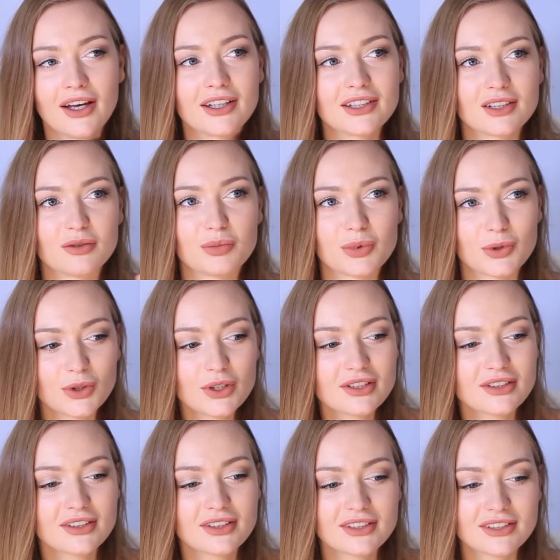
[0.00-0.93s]
Это
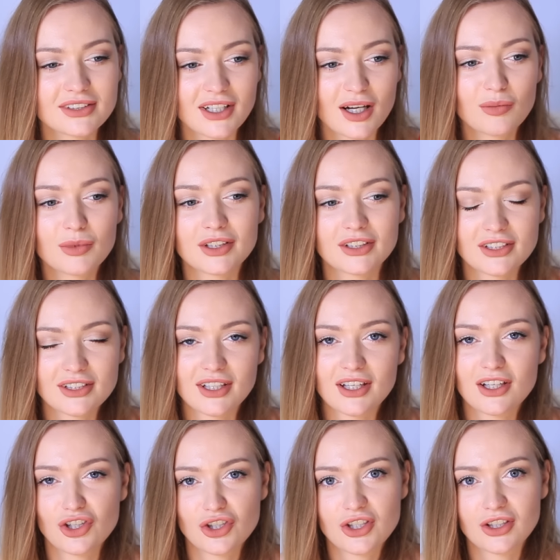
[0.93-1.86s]
просто самая
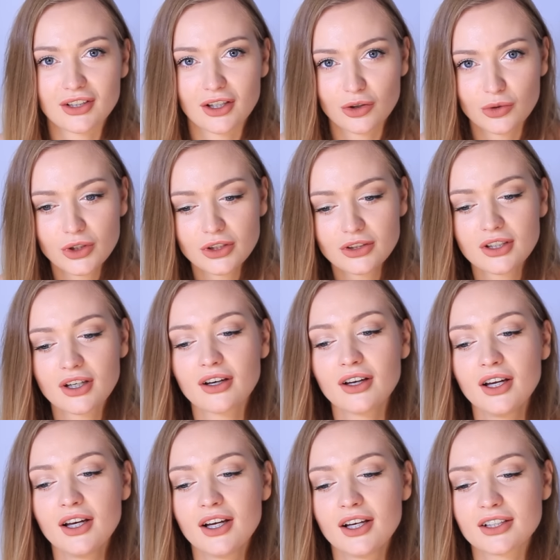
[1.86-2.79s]
настоящая находка.